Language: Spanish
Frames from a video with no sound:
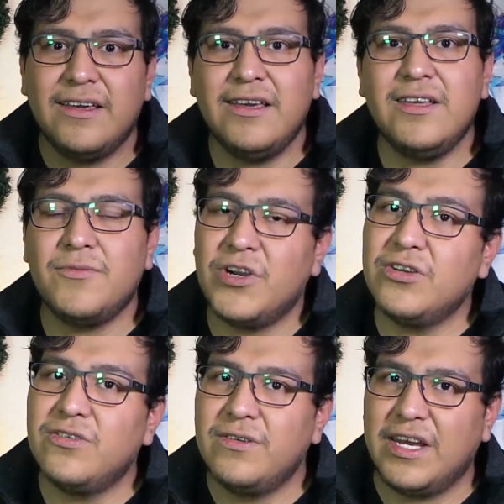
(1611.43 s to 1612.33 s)
Y
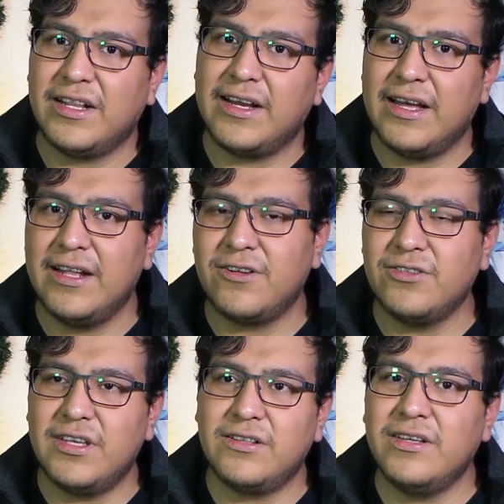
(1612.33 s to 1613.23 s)
bueno, el, el
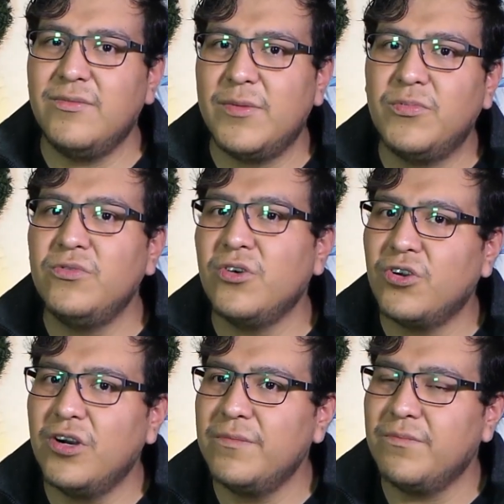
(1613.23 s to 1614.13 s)

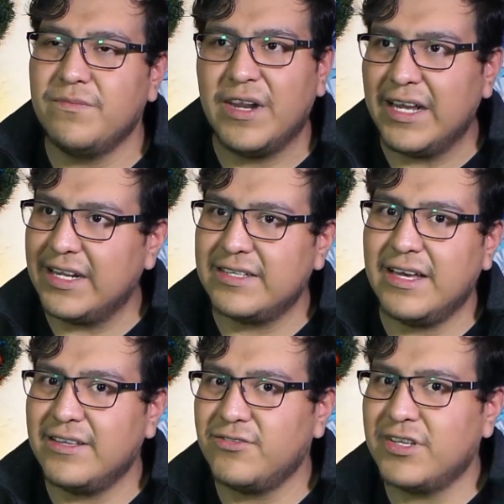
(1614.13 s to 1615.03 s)
contactoanime.com
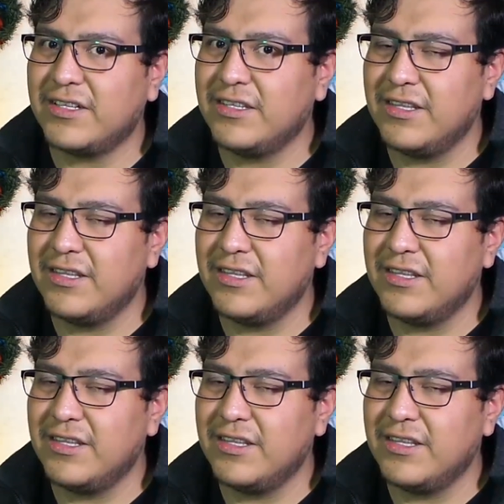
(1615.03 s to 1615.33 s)
regresa de sus,